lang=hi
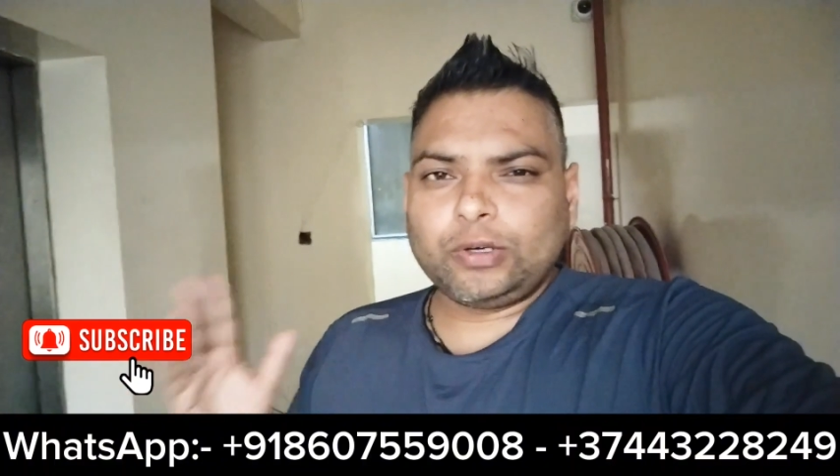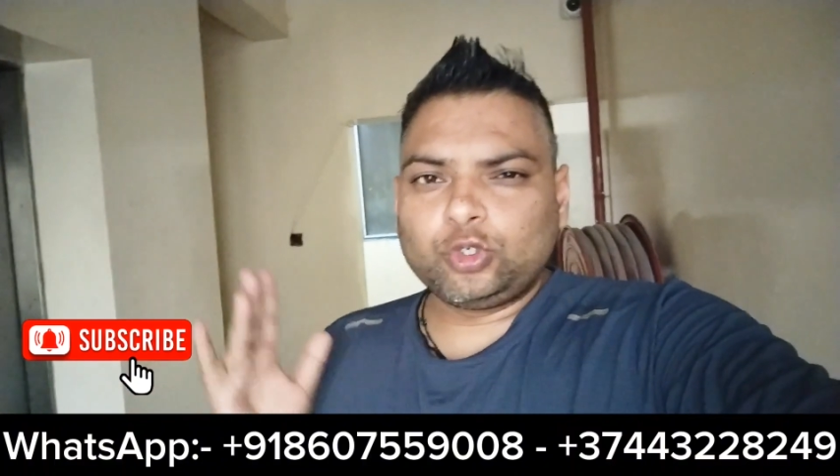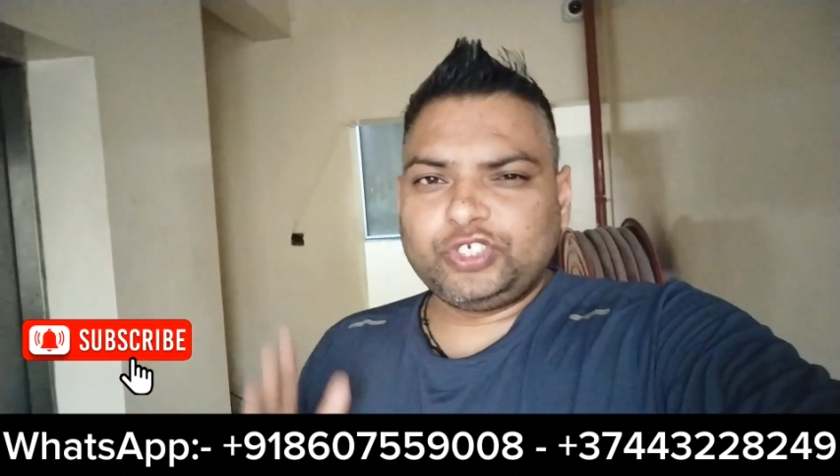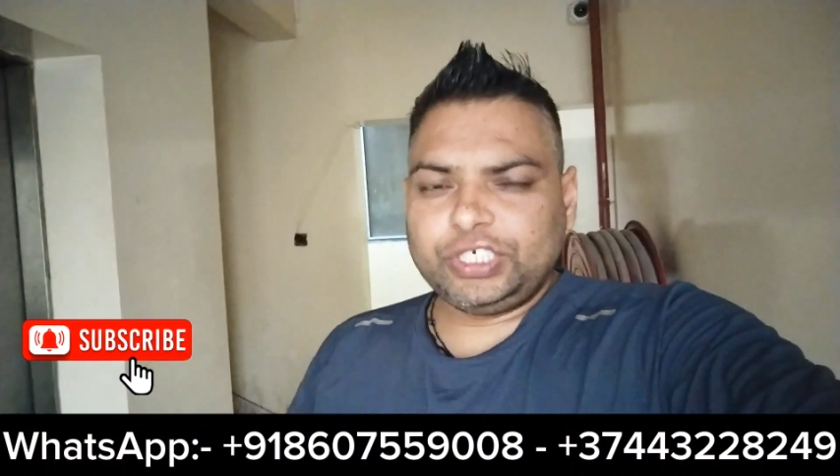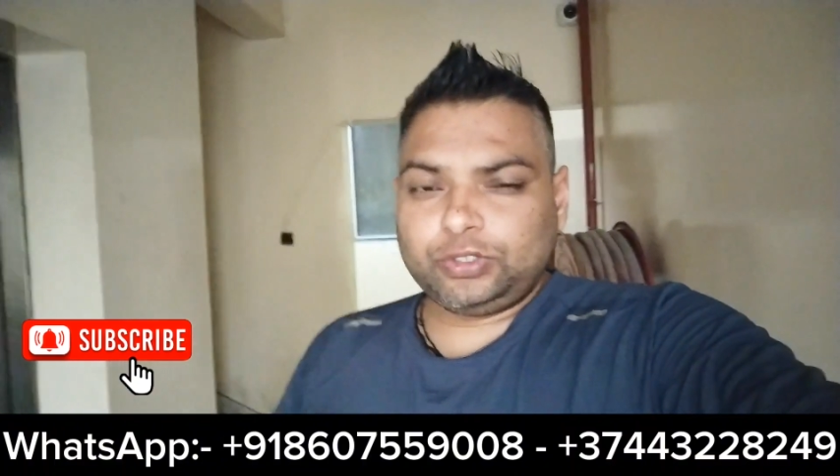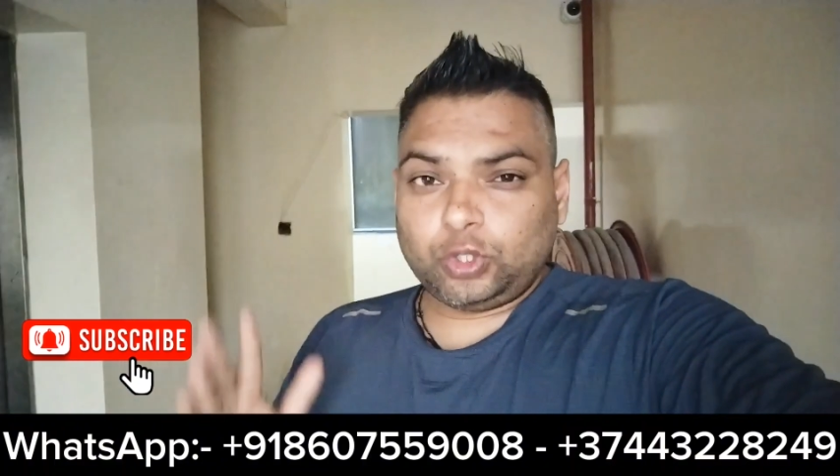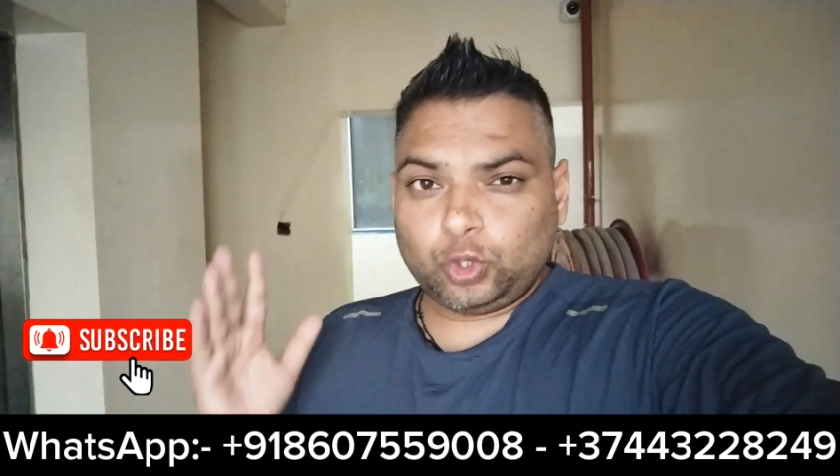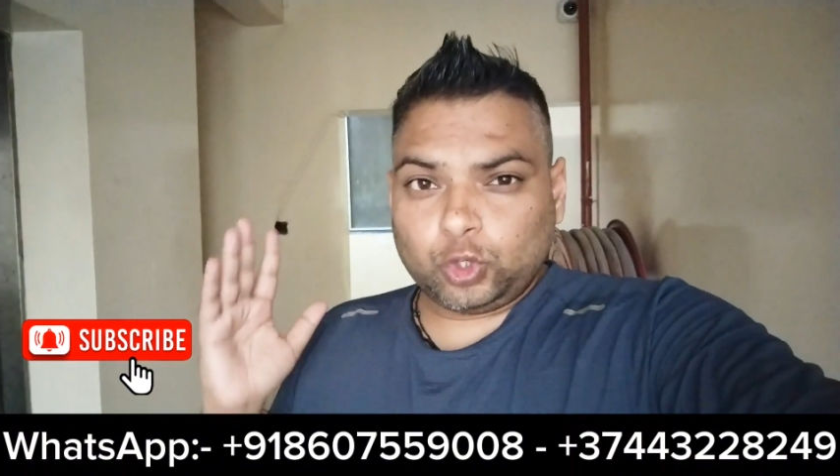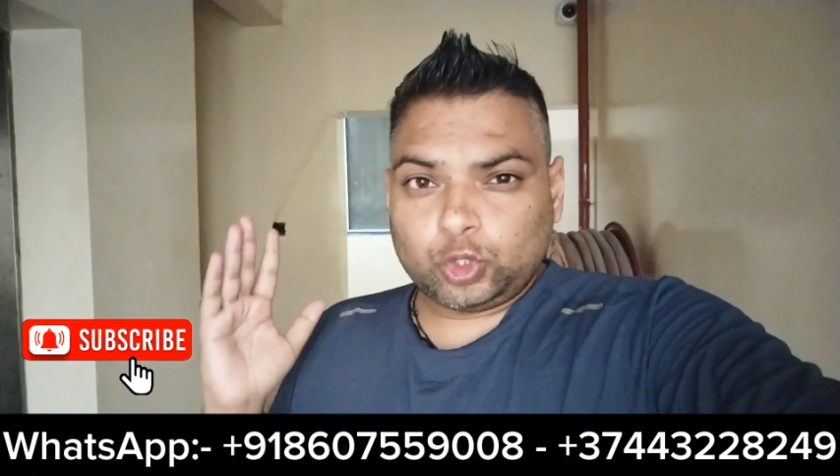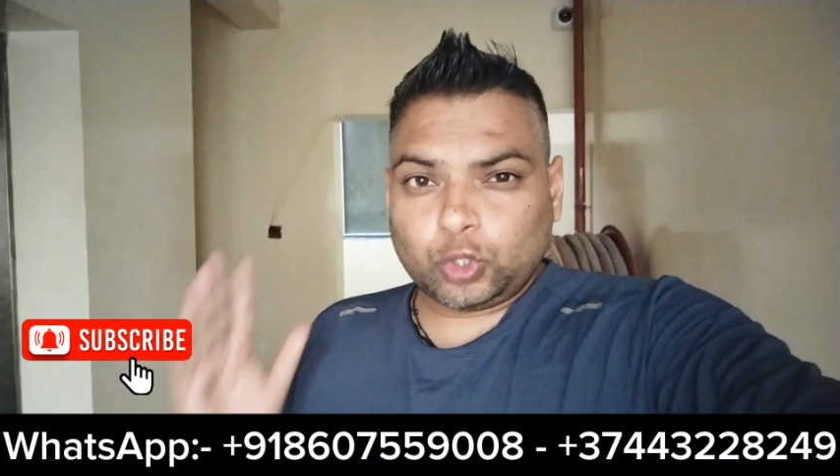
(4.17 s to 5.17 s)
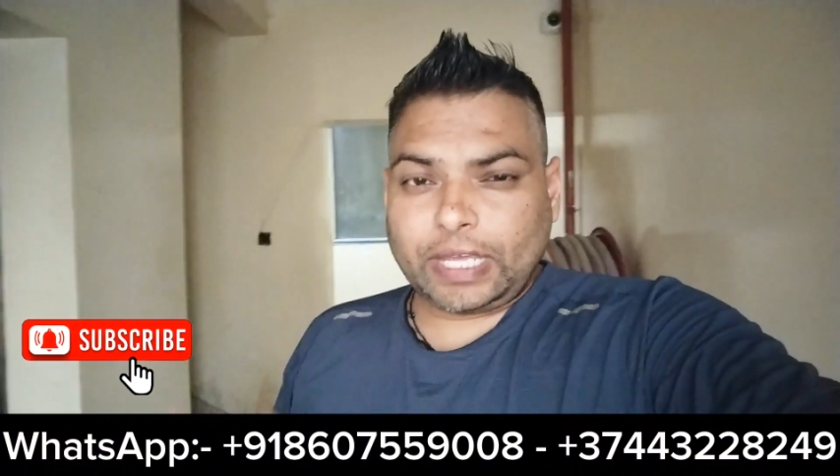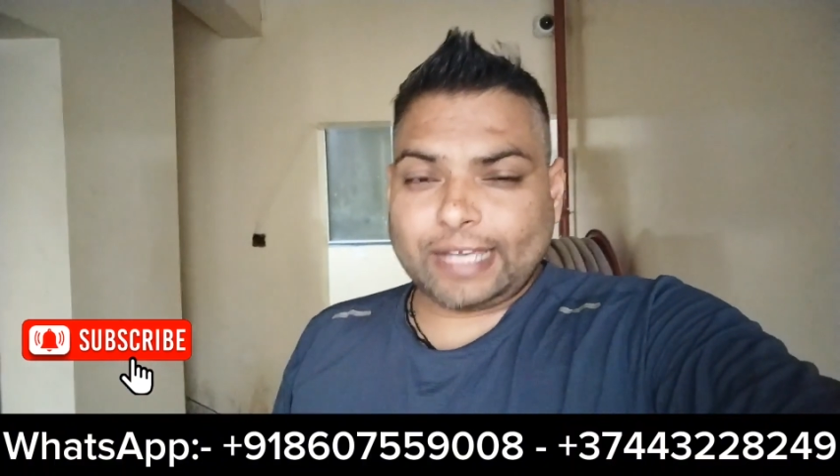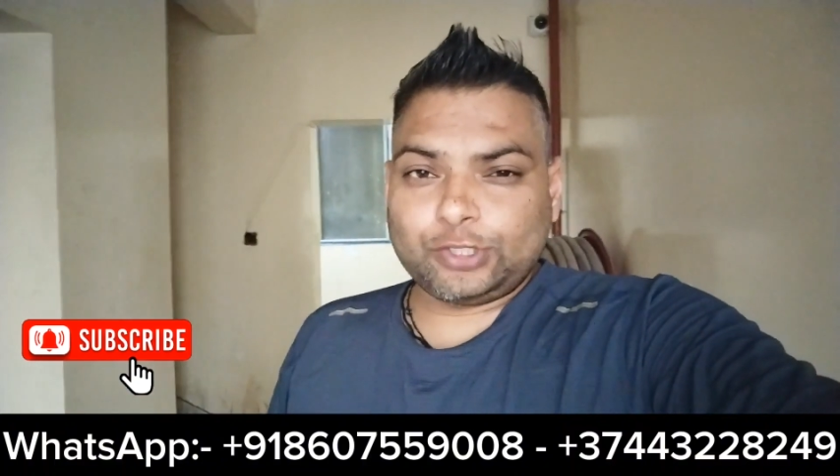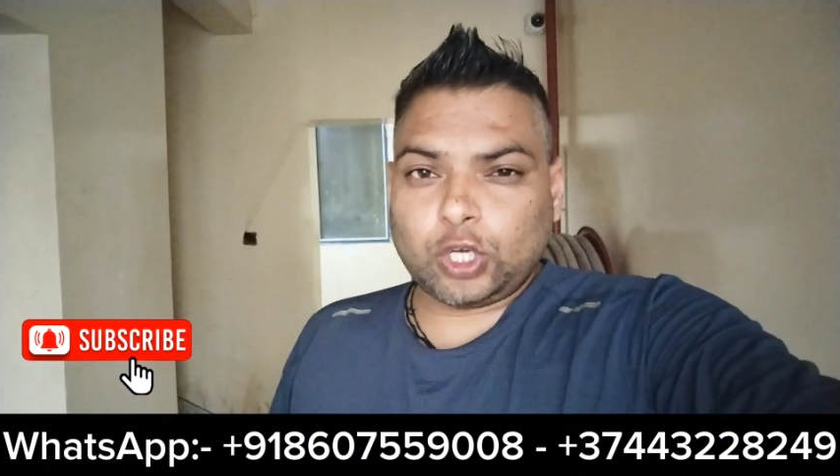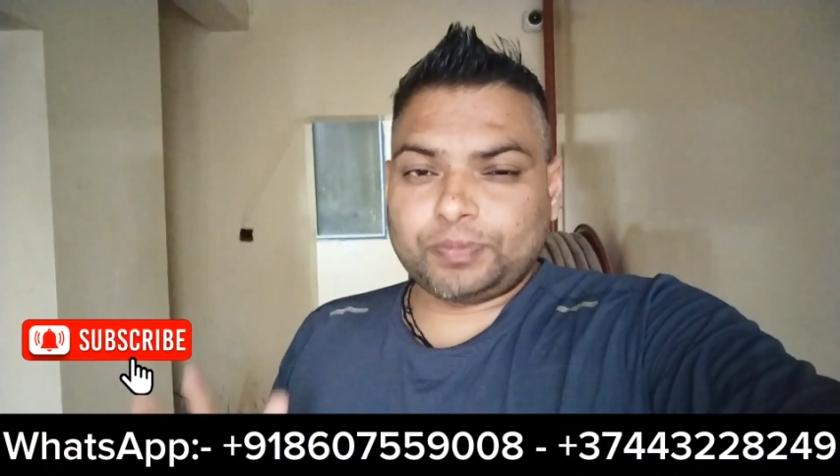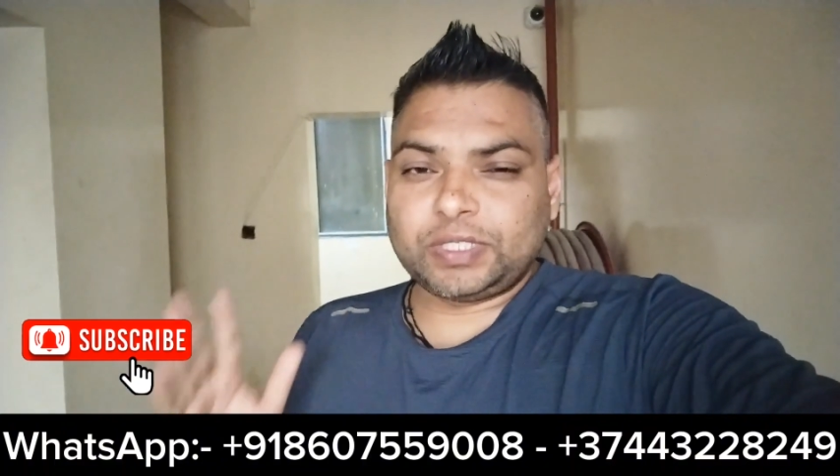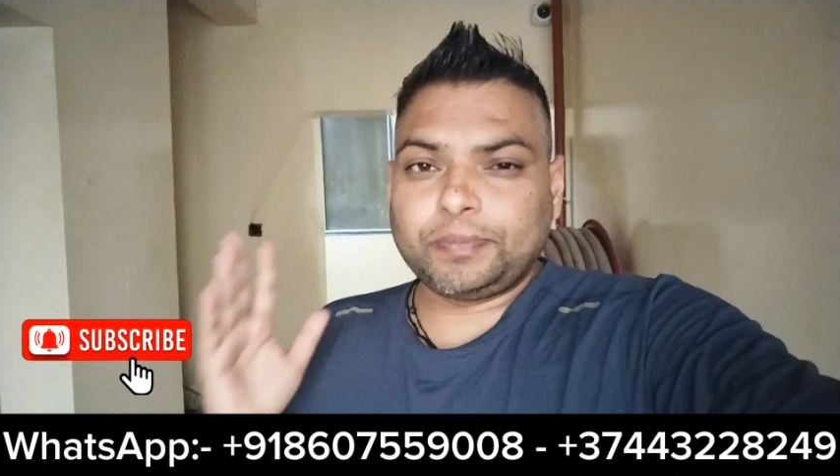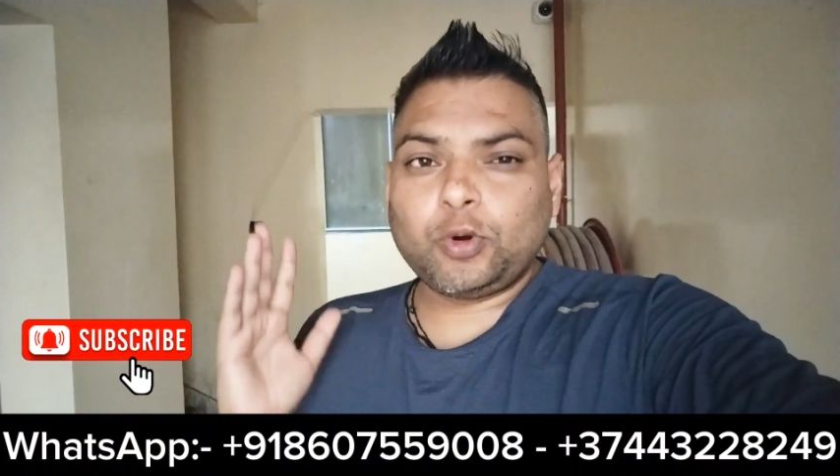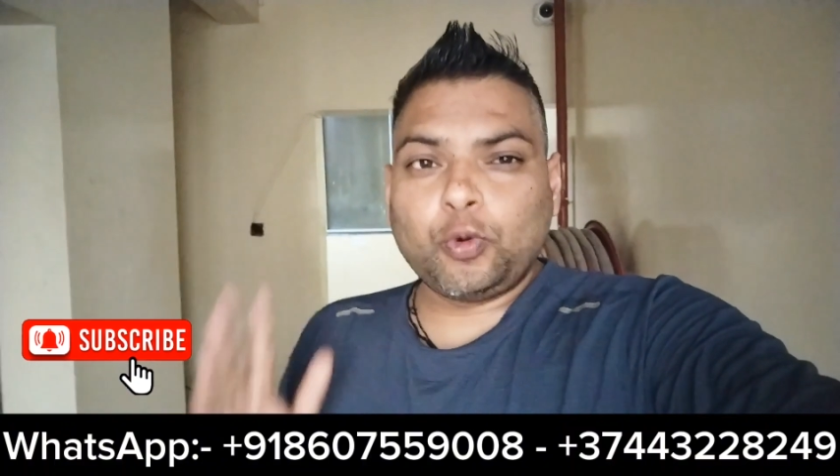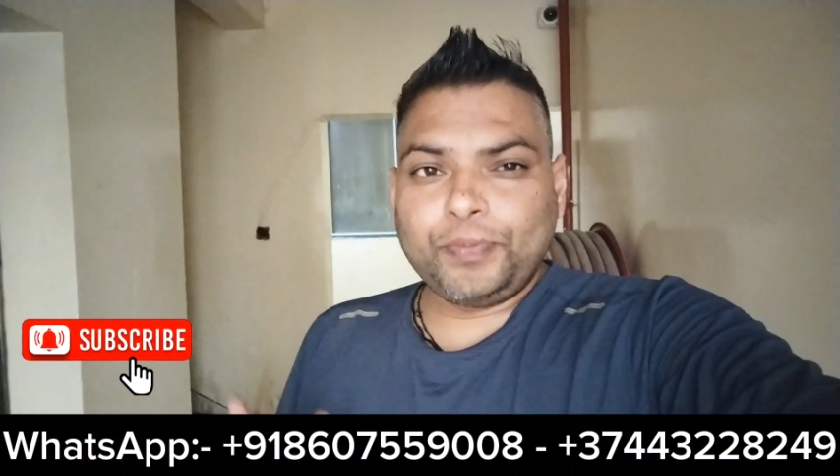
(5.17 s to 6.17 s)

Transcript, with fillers: है गुरजीत तो दोस्तों कैसे हो आप सब